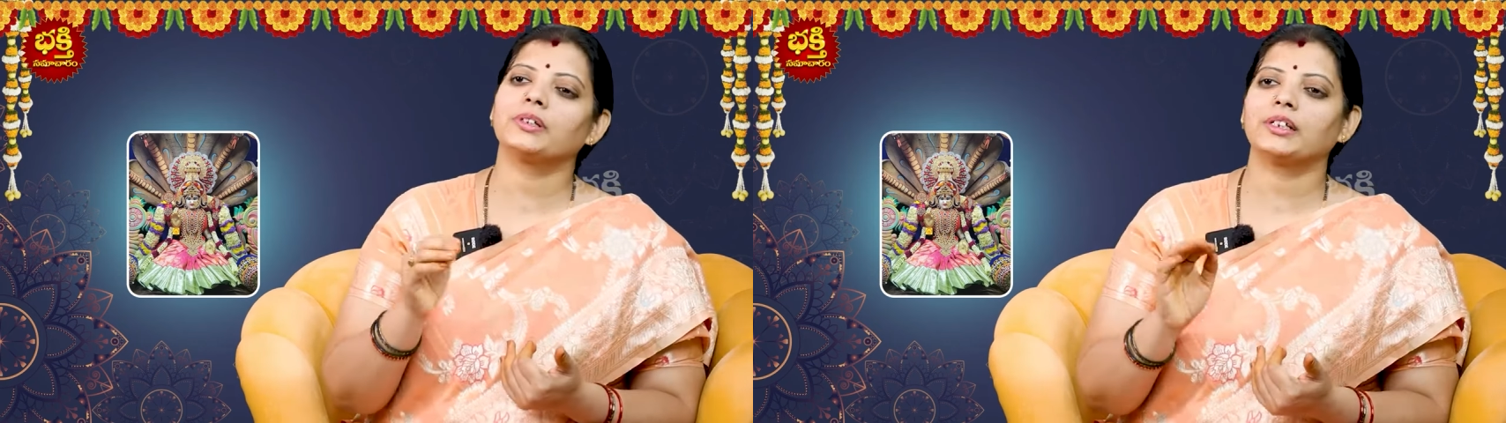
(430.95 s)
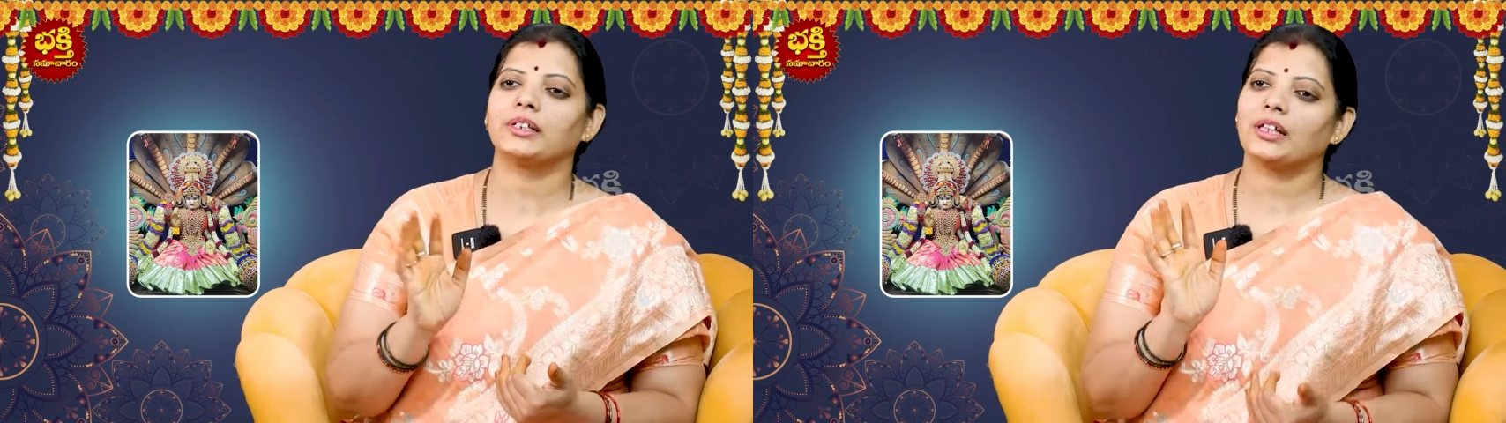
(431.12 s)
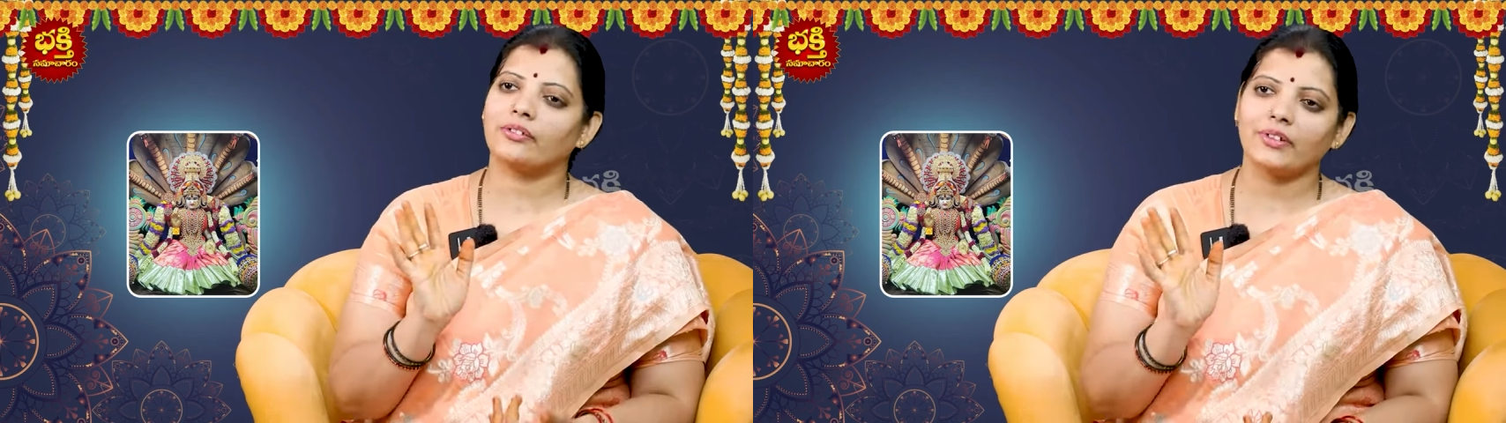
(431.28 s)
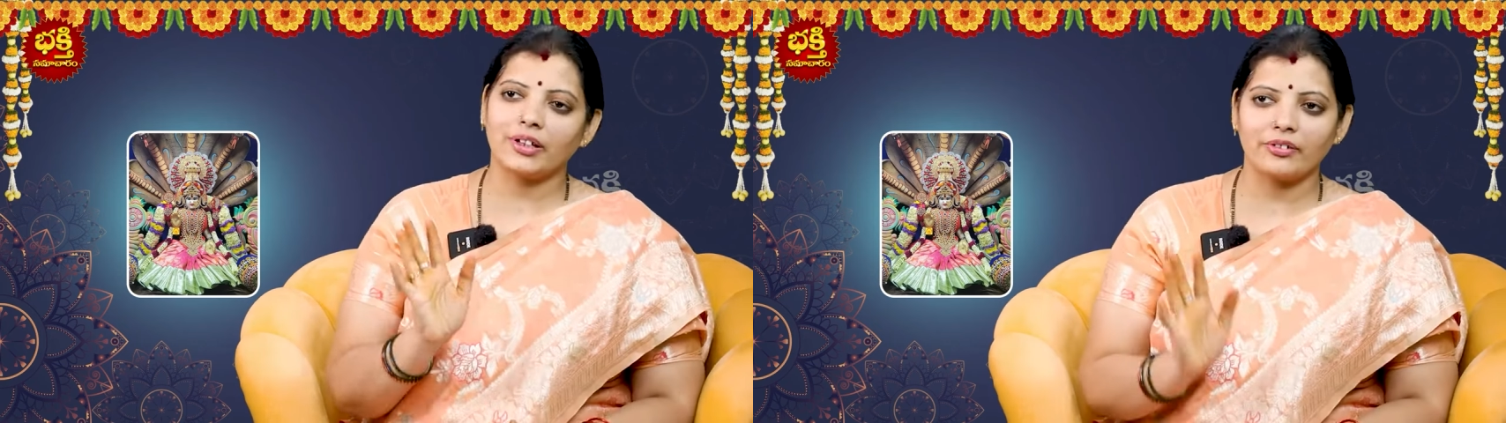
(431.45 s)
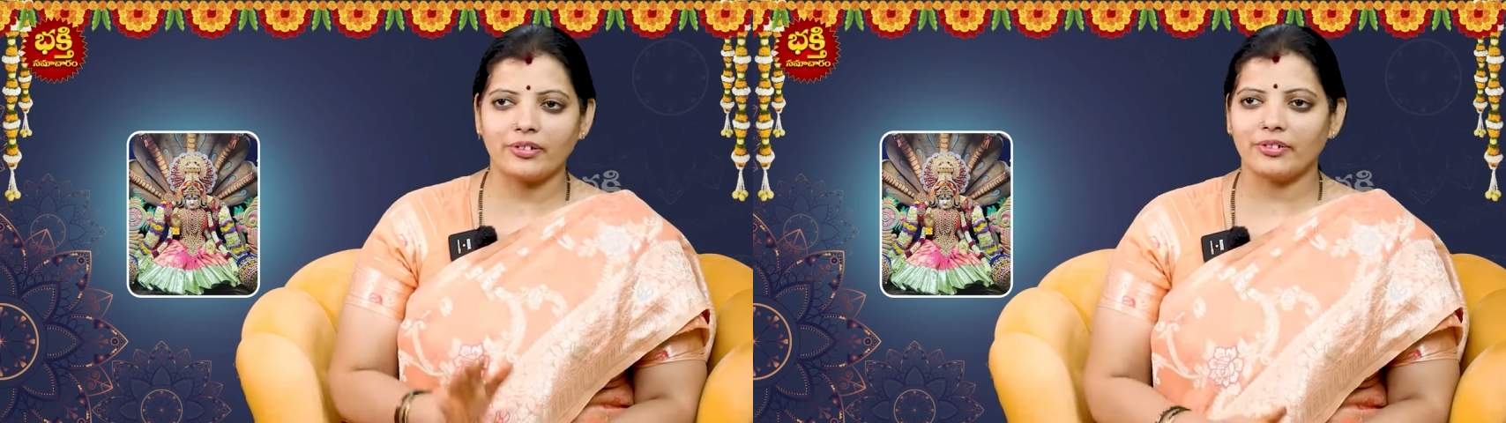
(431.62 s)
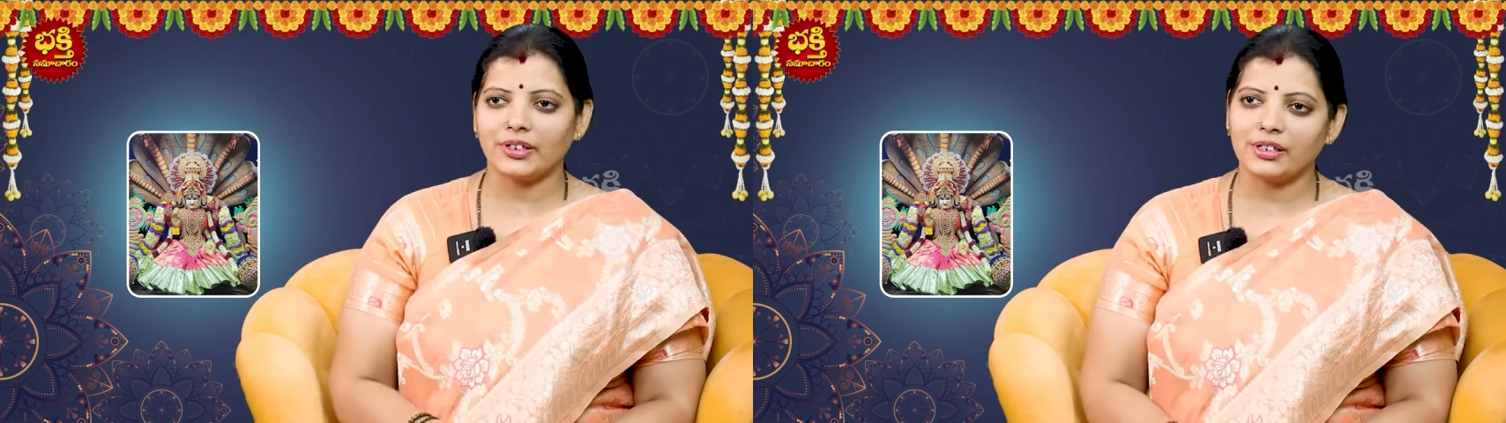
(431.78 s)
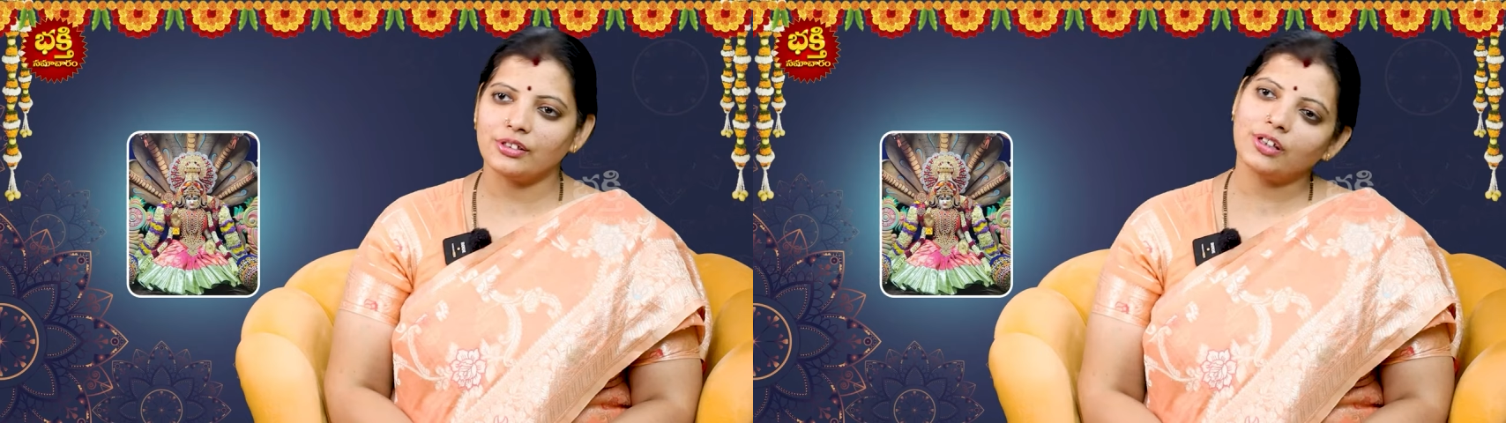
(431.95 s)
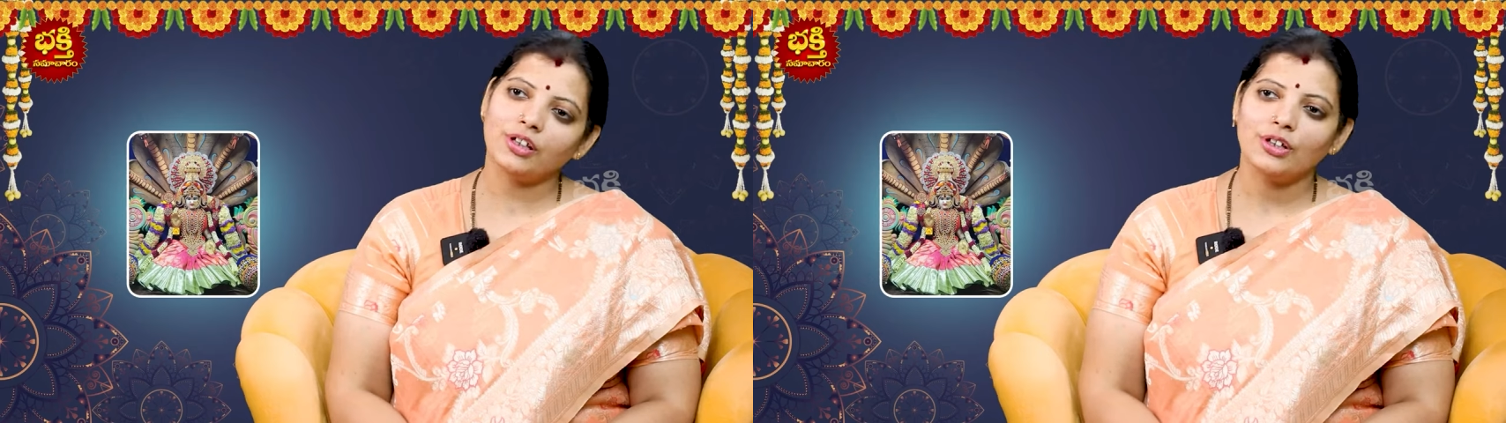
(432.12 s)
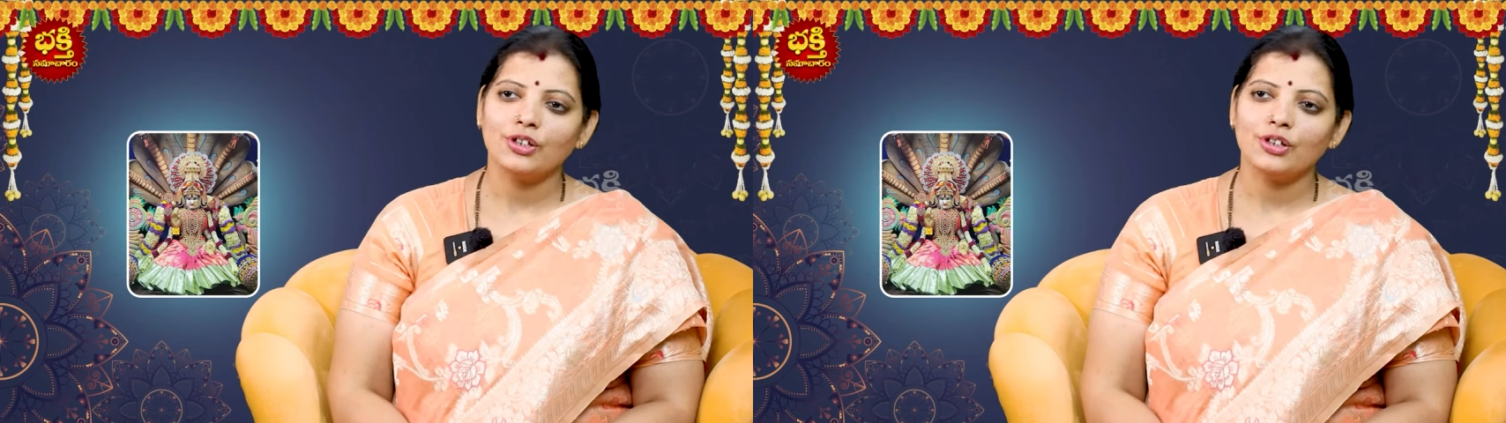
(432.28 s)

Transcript: మనకు నెరవేరడం అనేది